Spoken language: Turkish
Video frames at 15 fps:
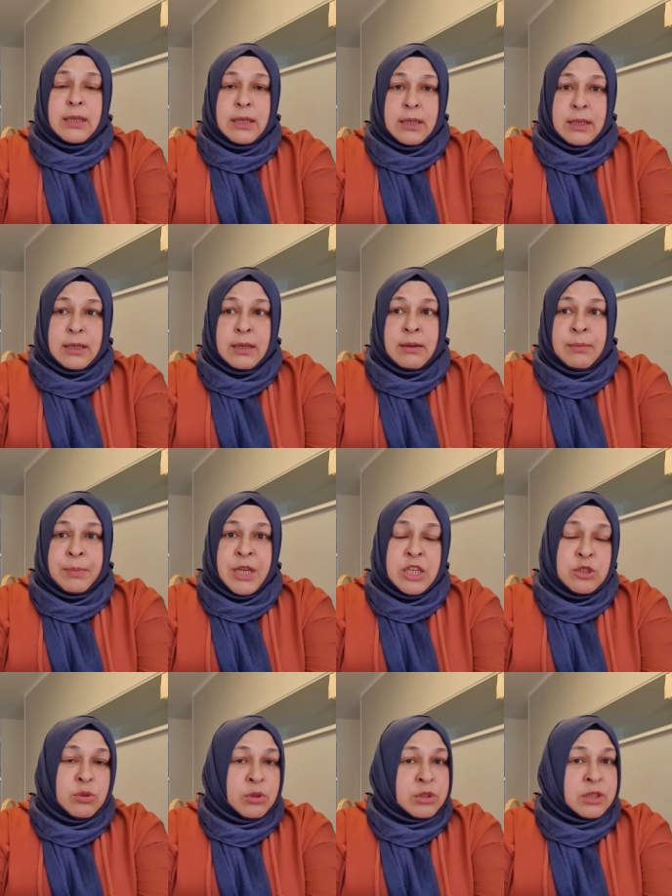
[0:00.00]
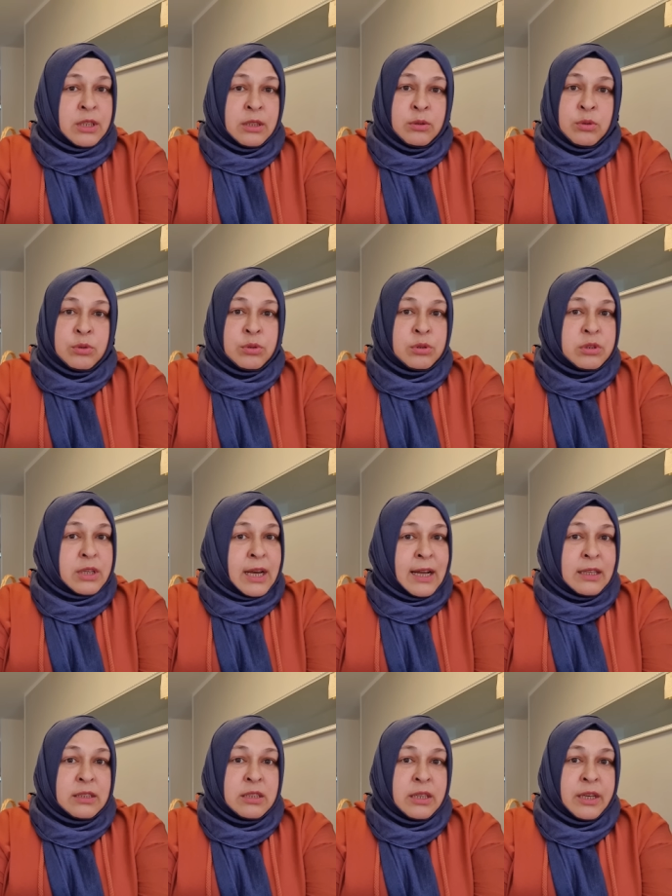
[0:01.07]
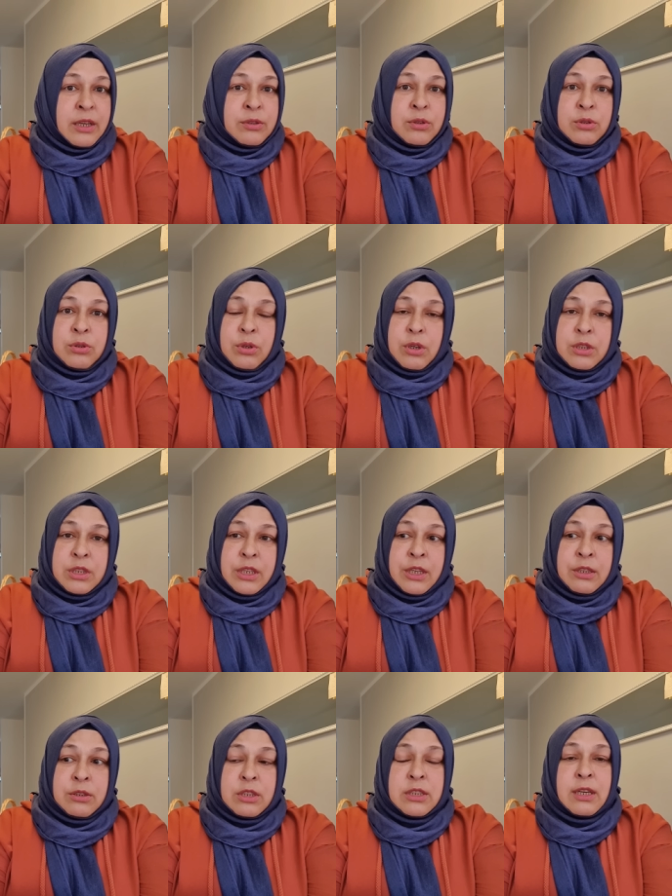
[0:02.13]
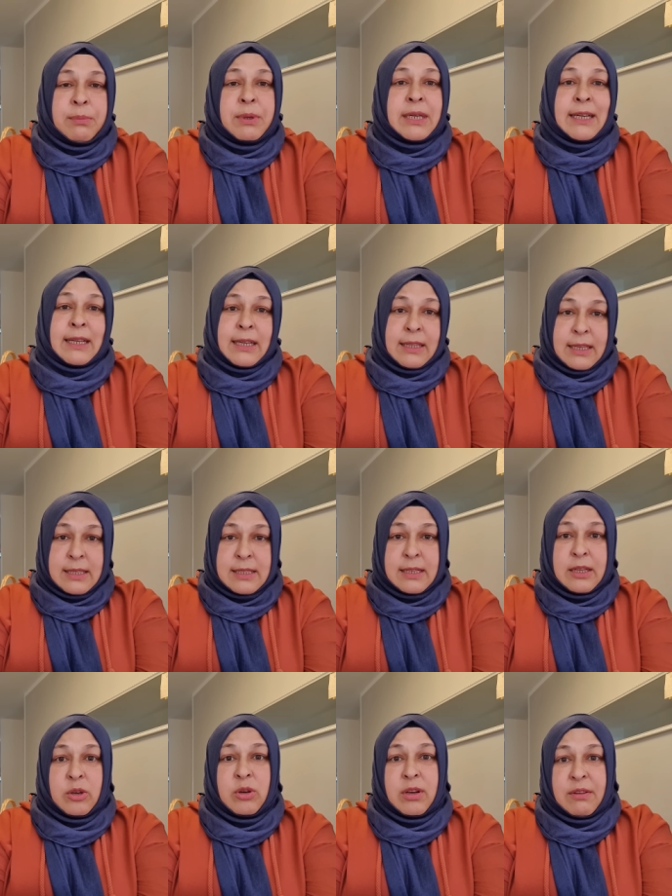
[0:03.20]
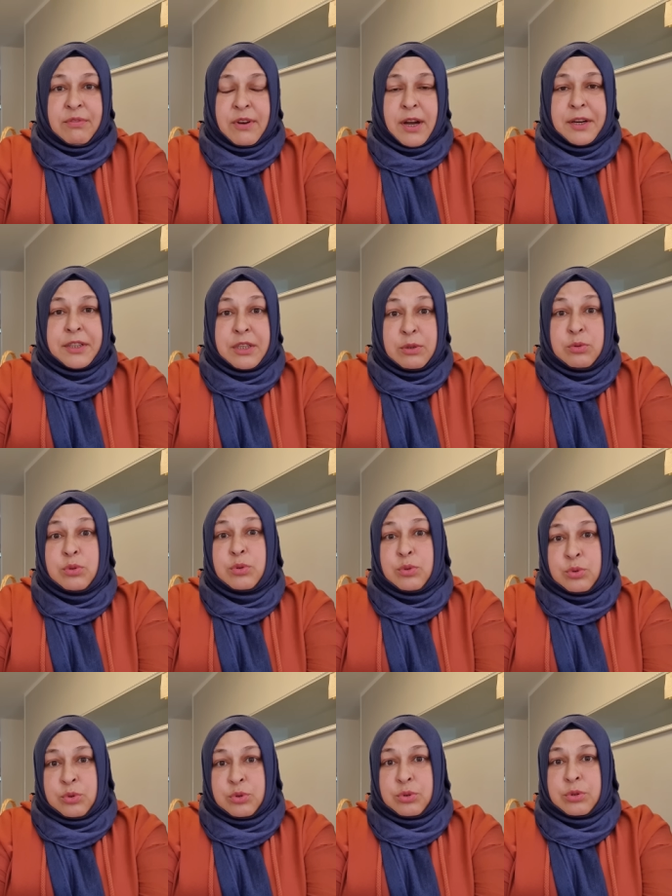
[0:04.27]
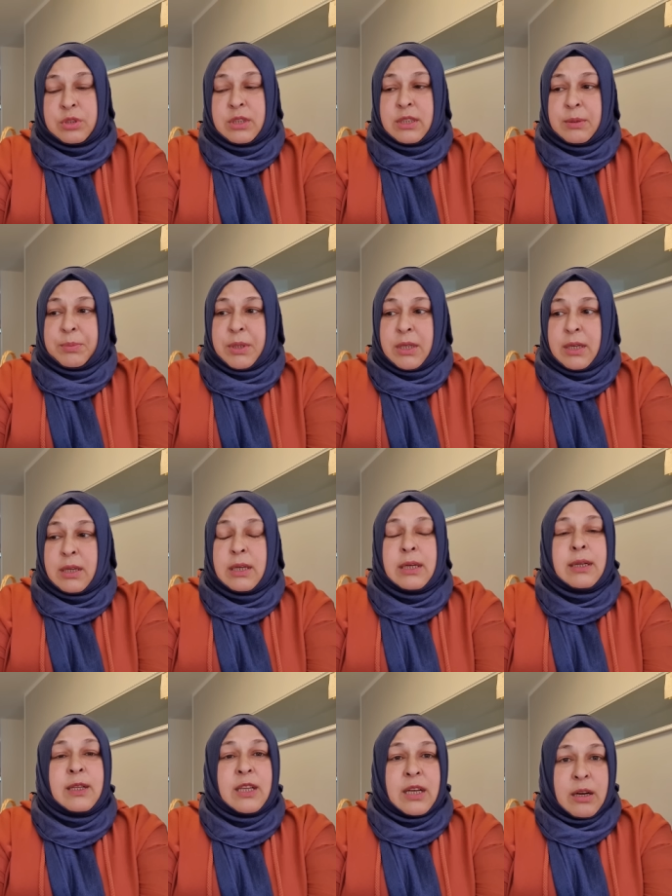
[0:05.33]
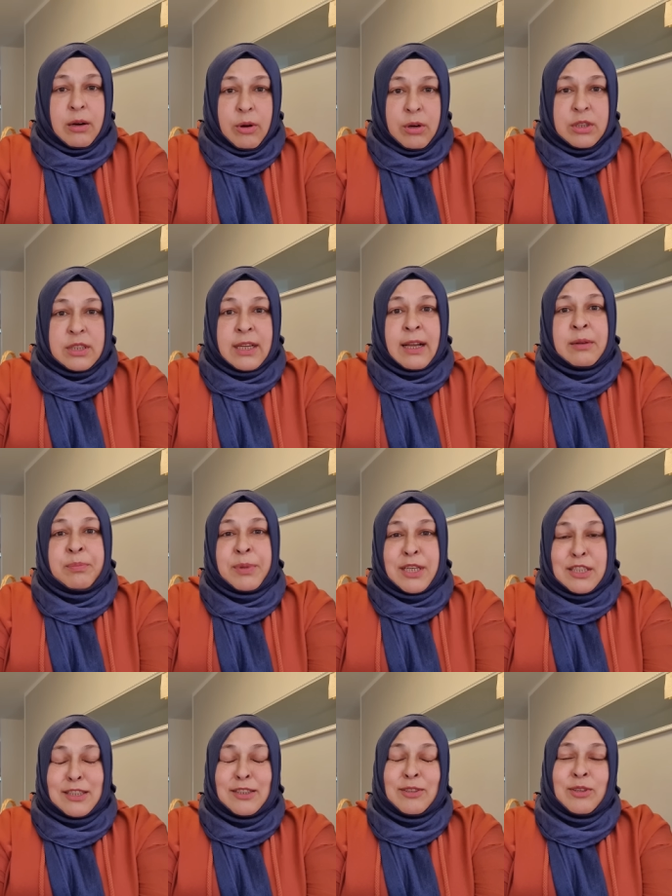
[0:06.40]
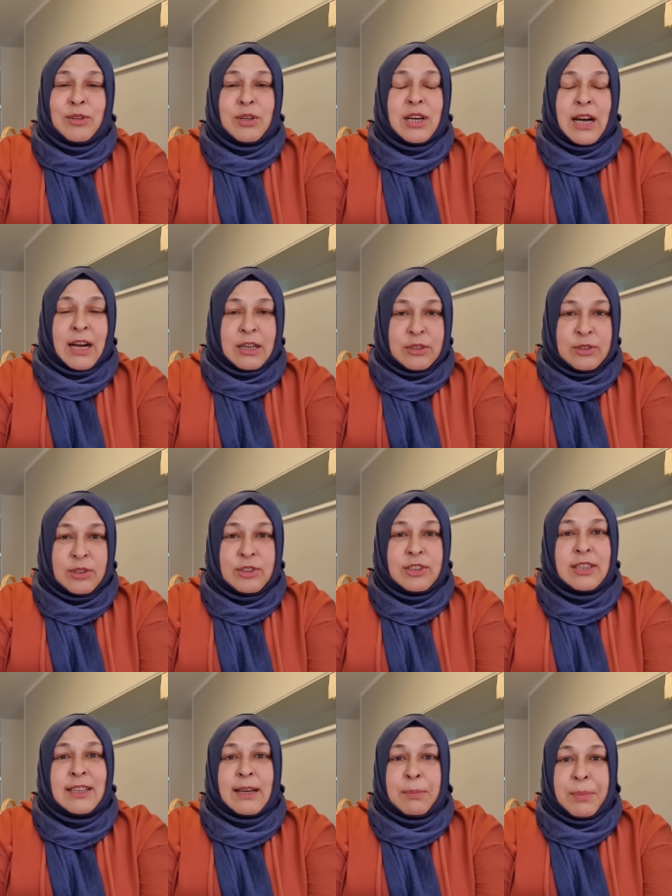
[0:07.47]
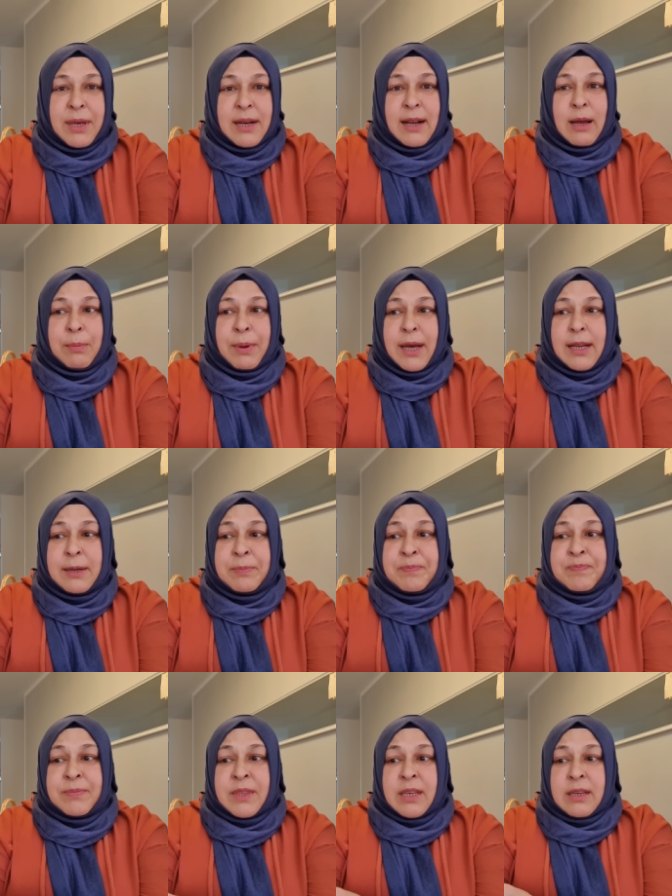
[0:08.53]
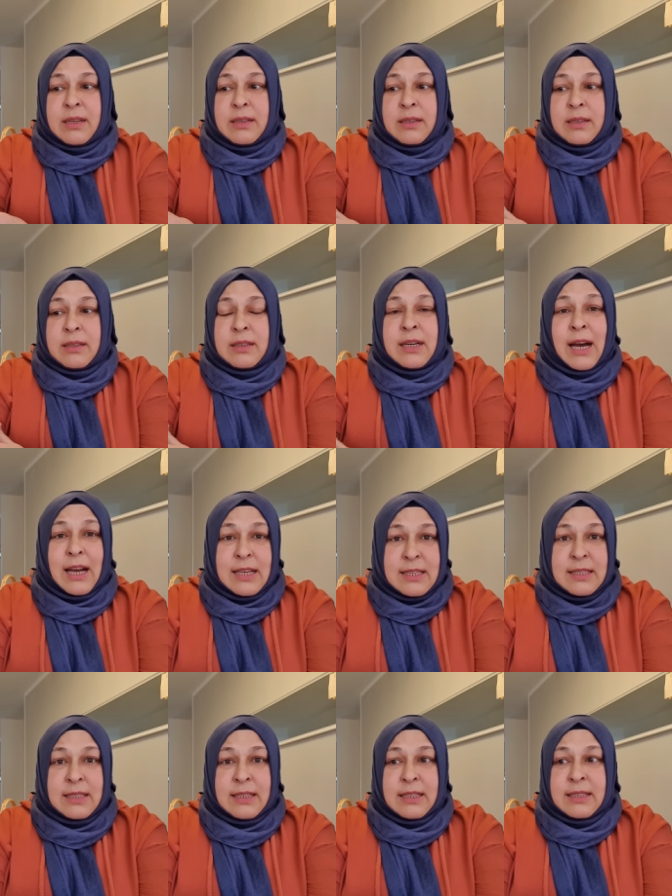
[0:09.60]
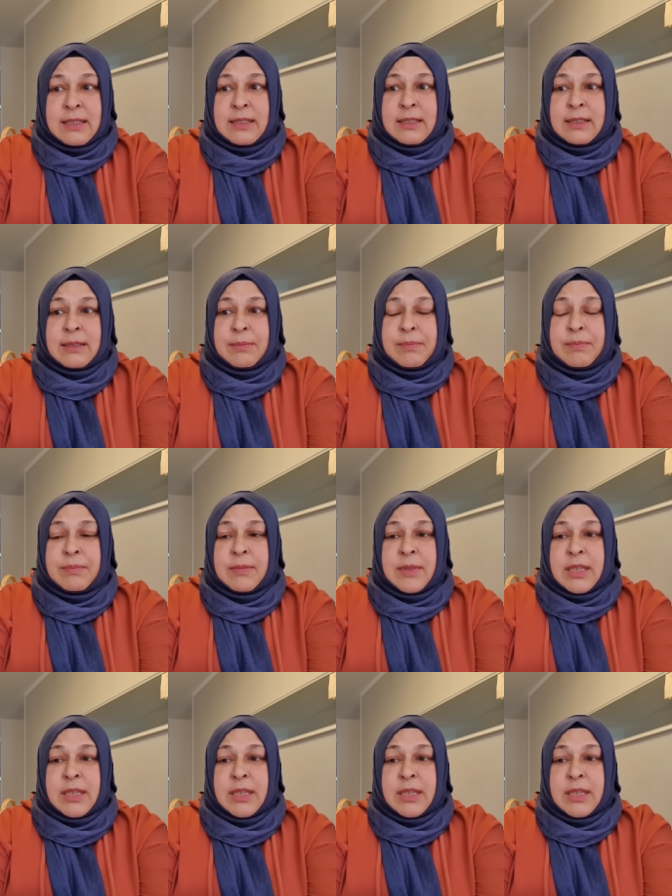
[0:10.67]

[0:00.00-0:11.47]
5.99, e, 6 euro, 4 euro tabi kalitesine göre fark ediyor 300 gramı. Oradan 5 kilo kartonuyla beraber e, kayısı getirdim.